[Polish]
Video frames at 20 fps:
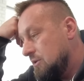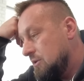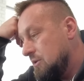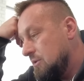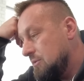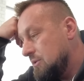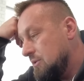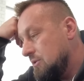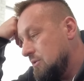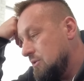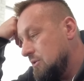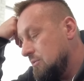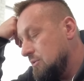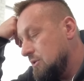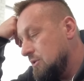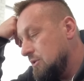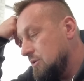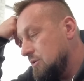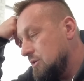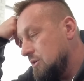
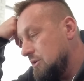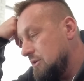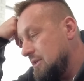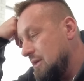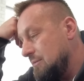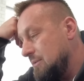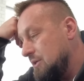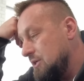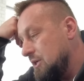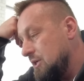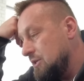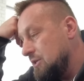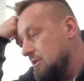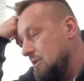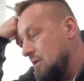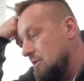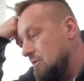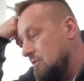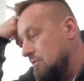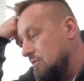780, czyli same
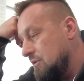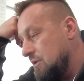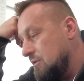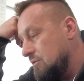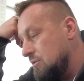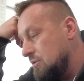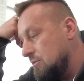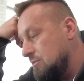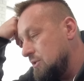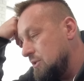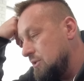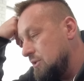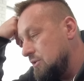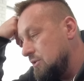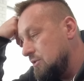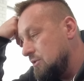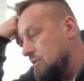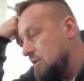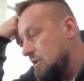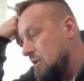części na tą chwilę już są
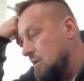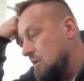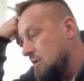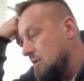3000.